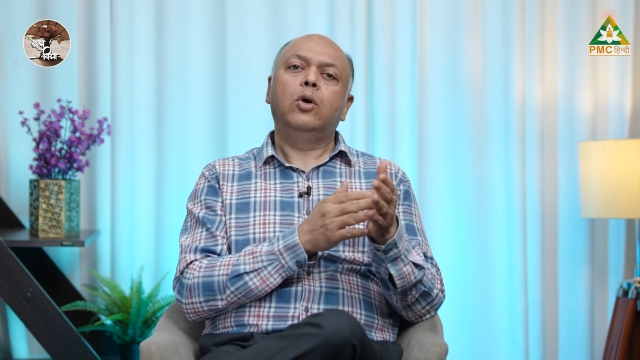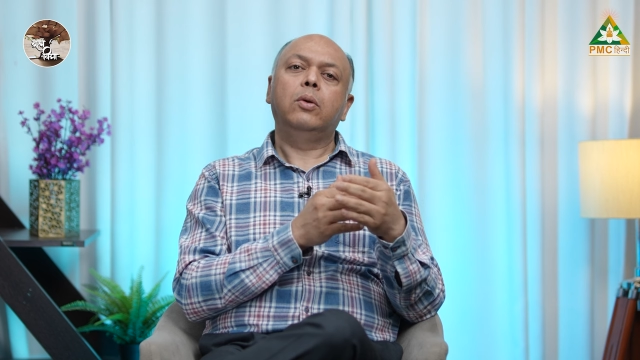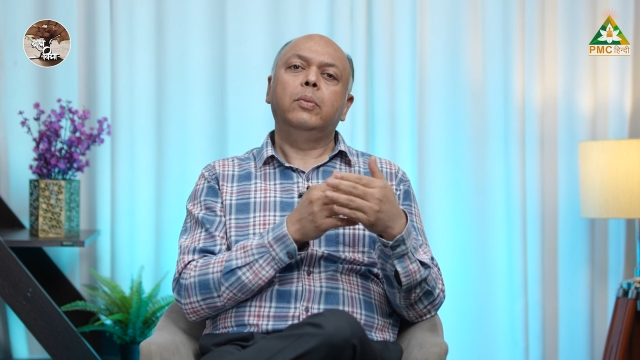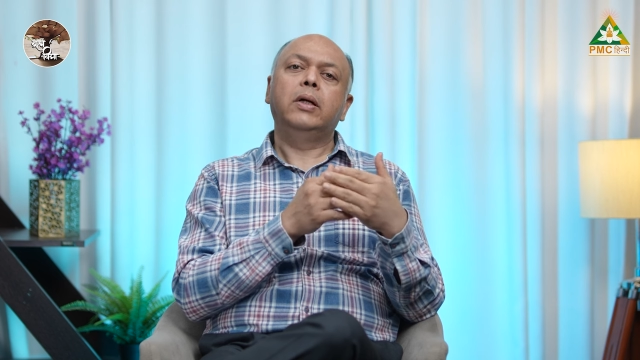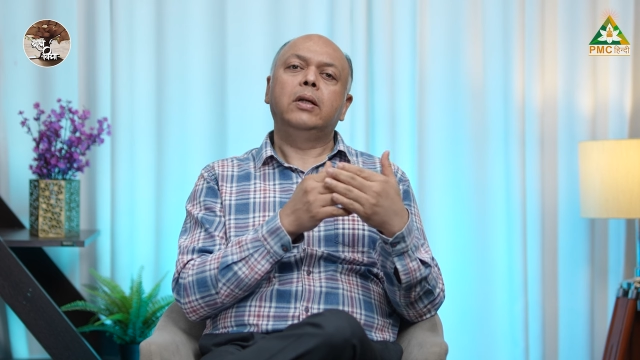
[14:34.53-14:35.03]

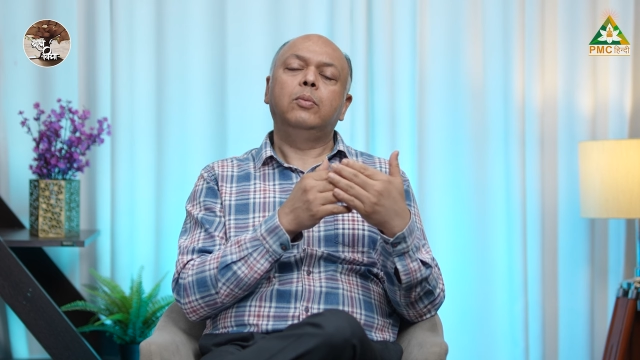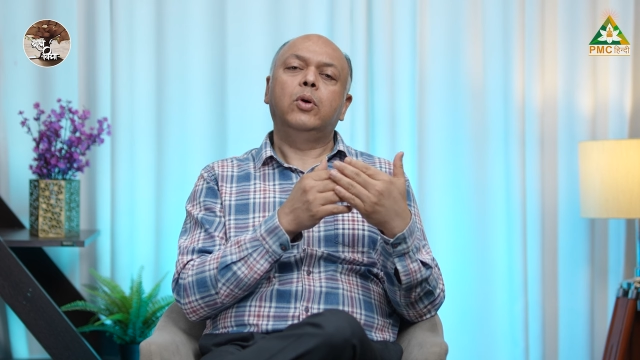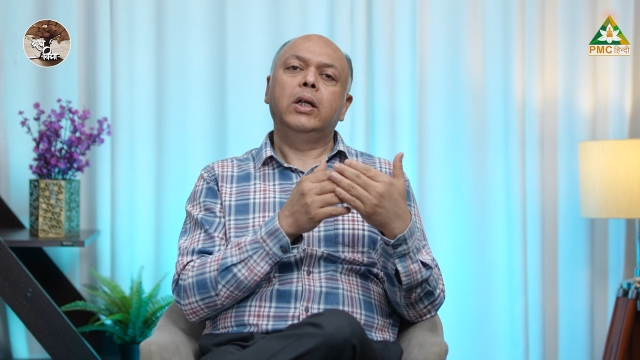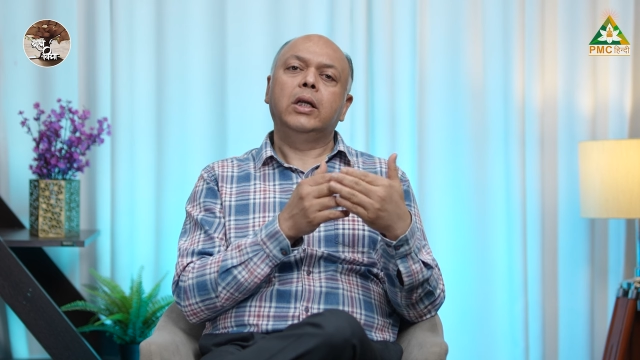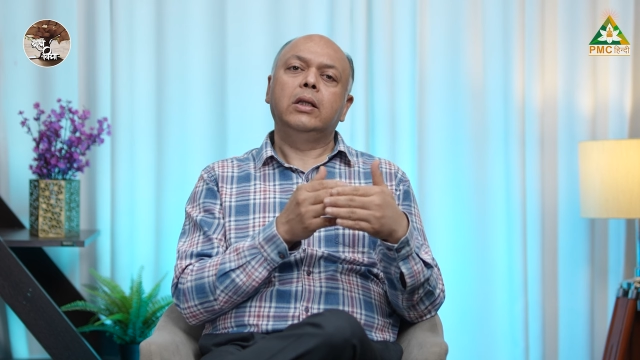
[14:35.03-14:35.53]
और मेंटल
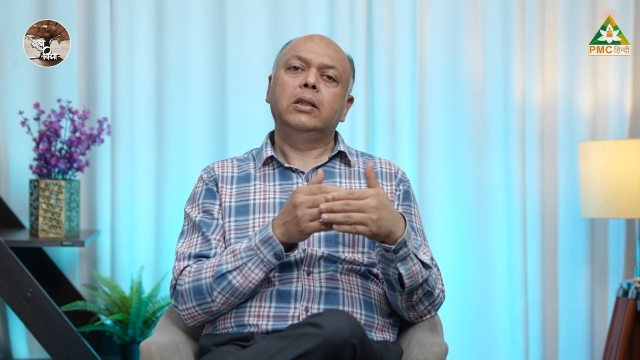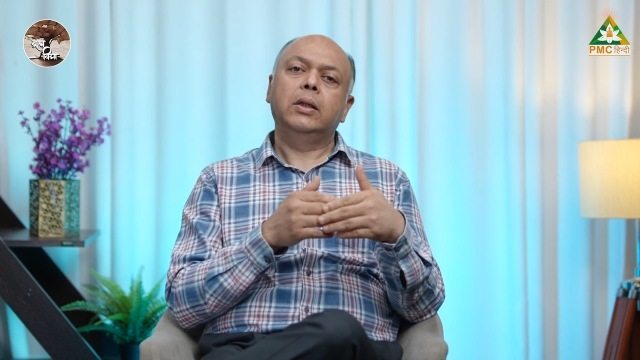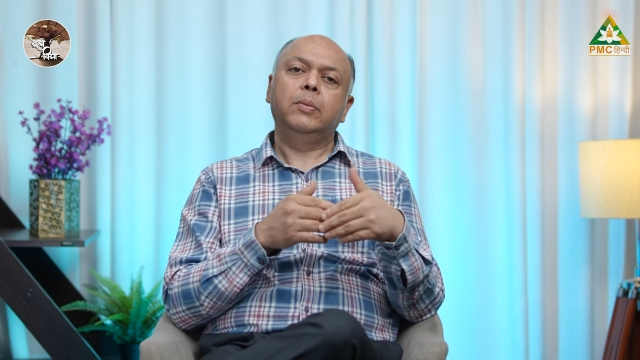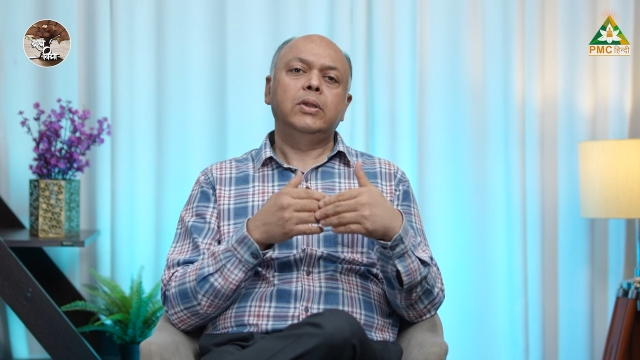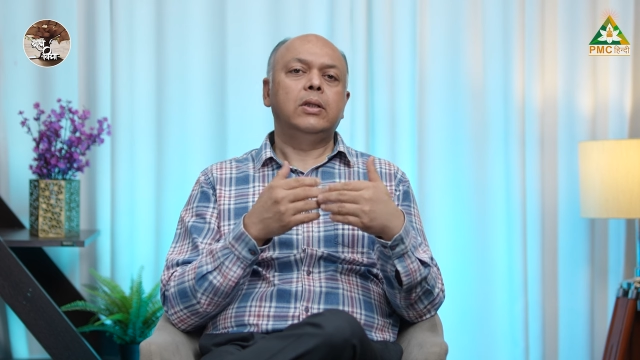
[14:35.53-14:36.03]
बॉडी के
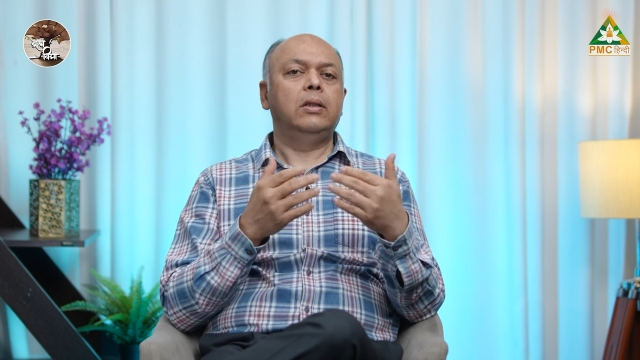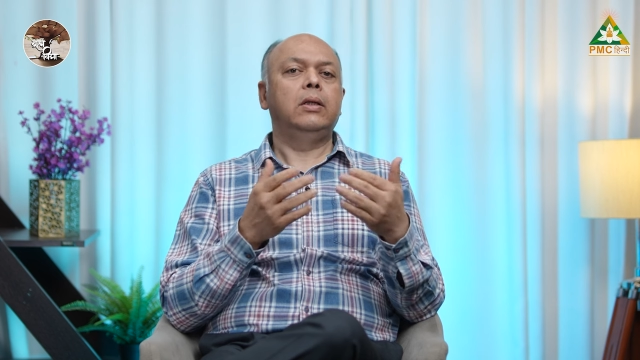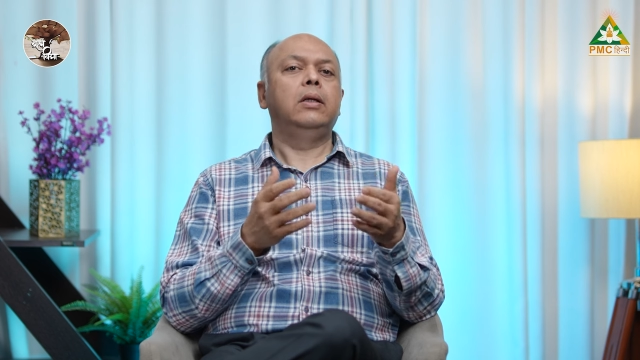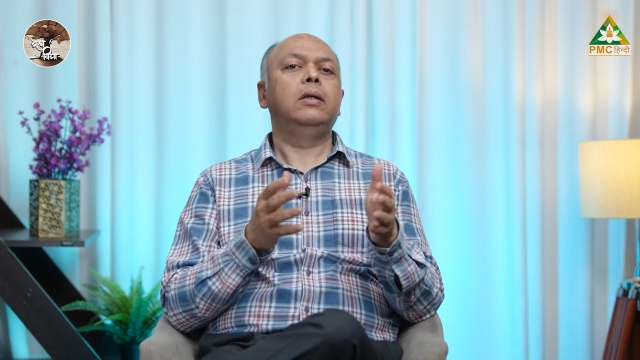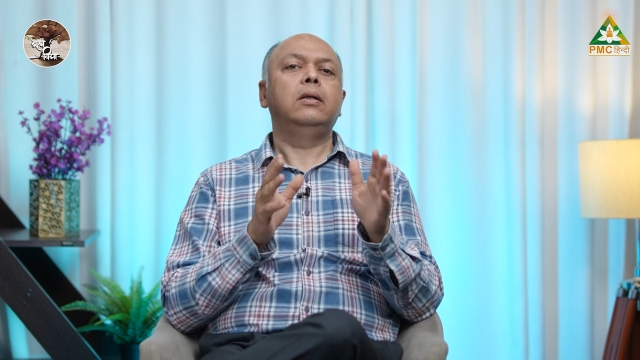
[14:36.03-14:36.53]
अंदर भी जल्दी
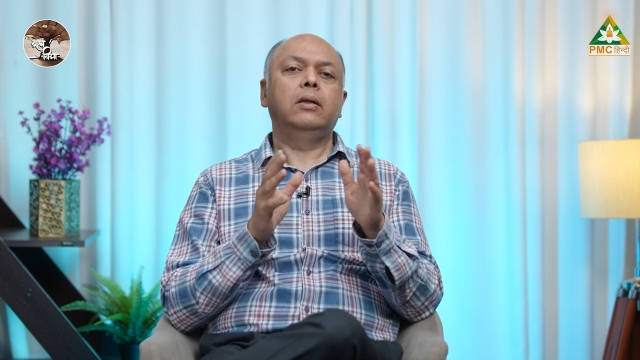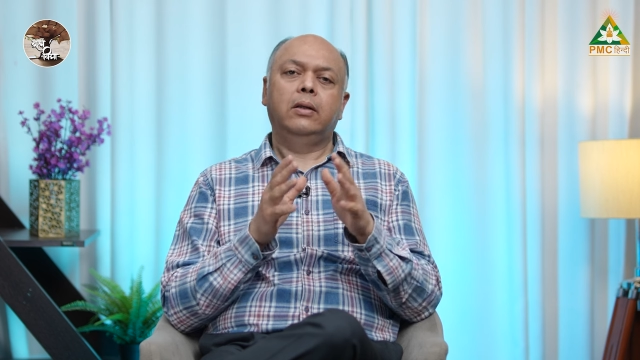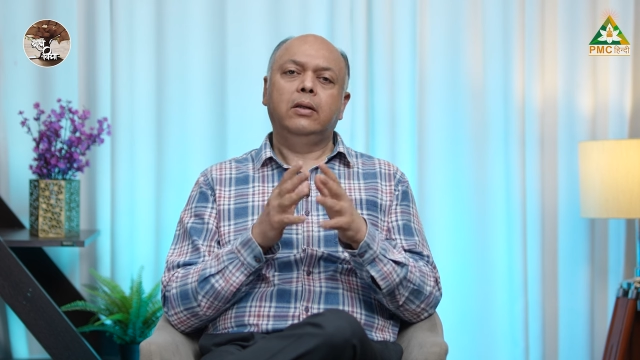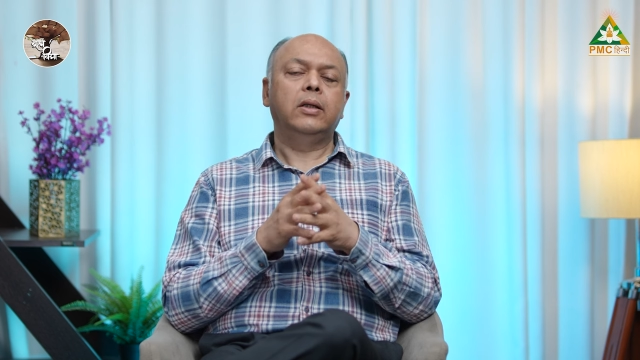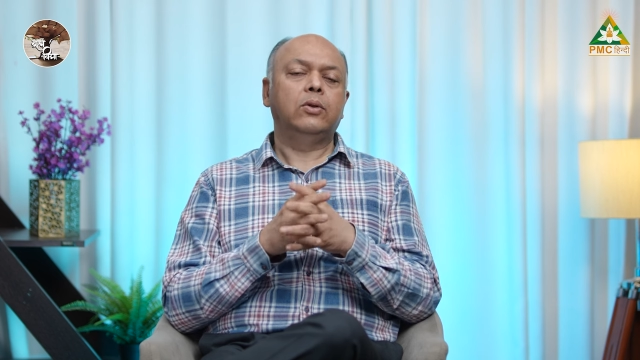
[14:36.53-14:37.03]
ही
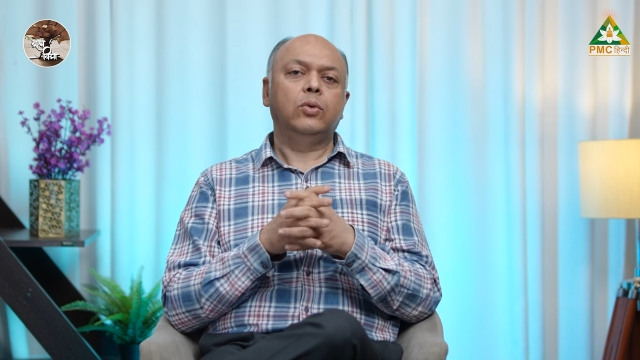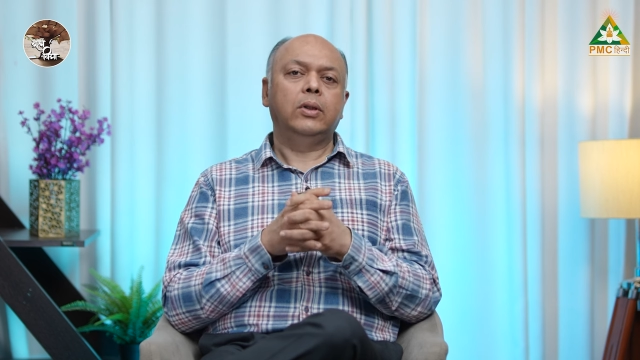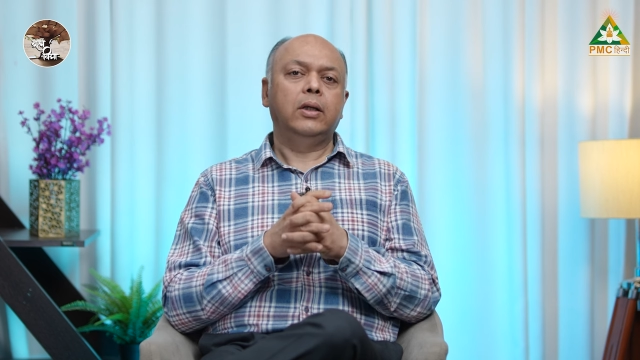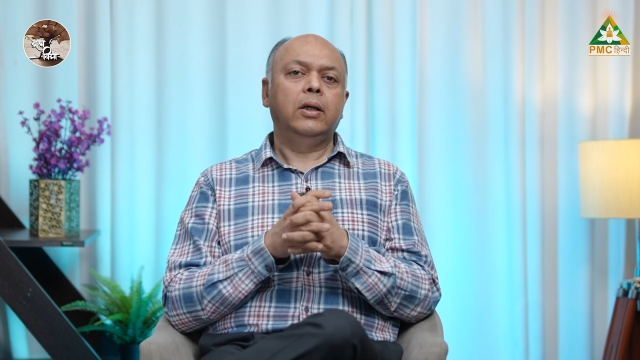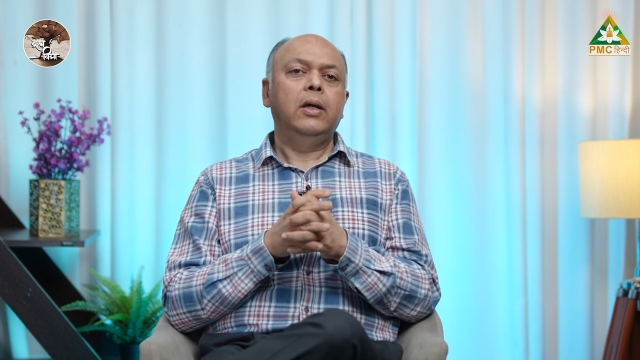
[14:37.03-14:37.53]
डेथ
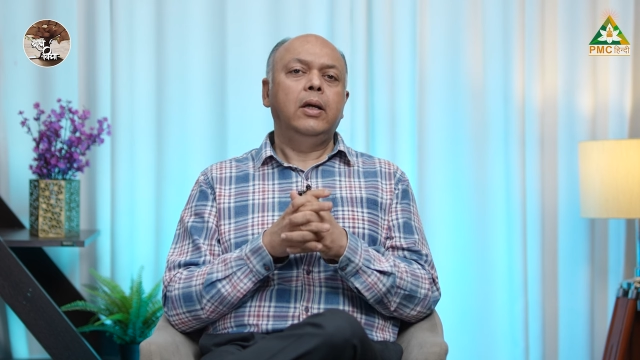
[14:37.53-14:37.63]
होती है